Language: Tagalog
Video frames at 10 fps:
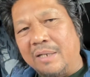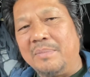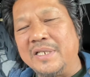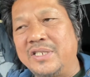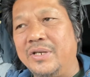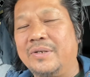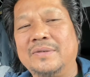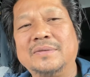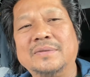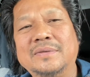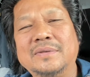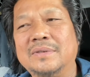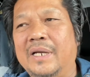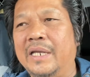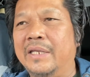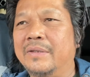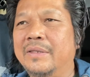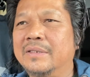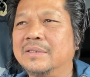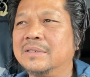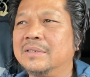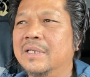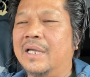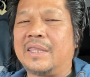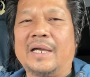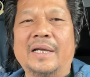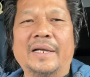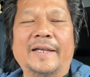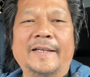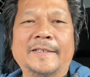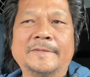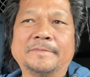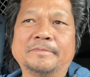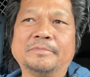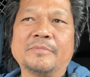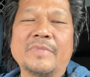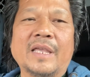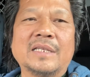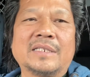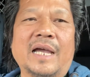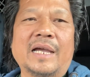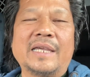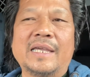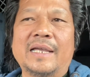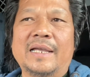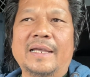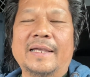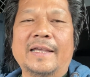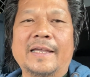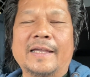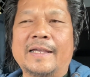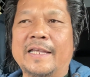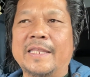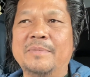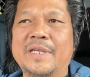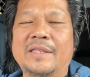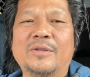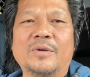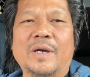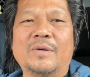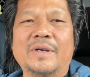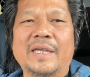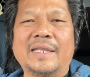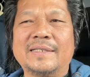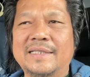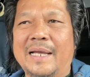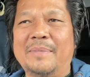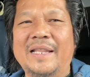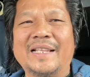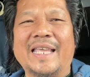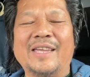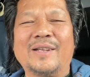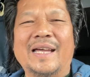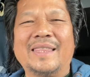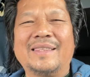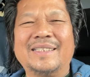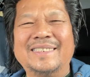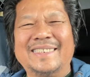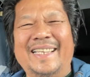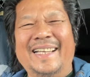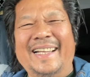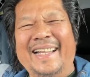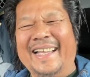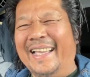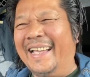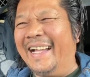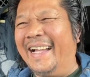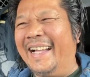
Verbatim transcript: salamat sa pagsubok man ay humadlang sa aking uh, katimdyan dungaw oh, ayan laban lang tayong lahat may